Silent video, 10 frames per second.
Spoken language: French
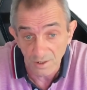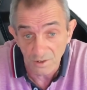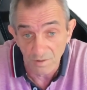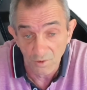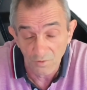
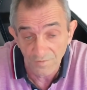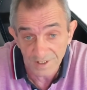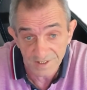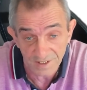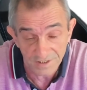comme l'ont fait
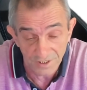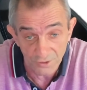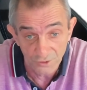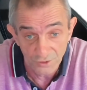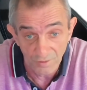certains
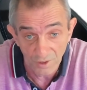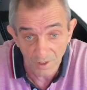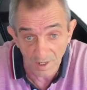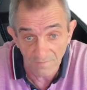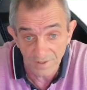
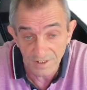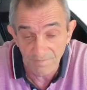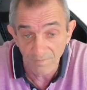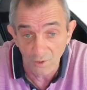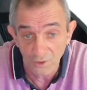youtubeurs, avec des
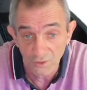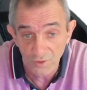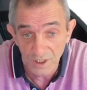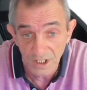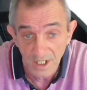
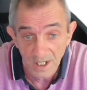produits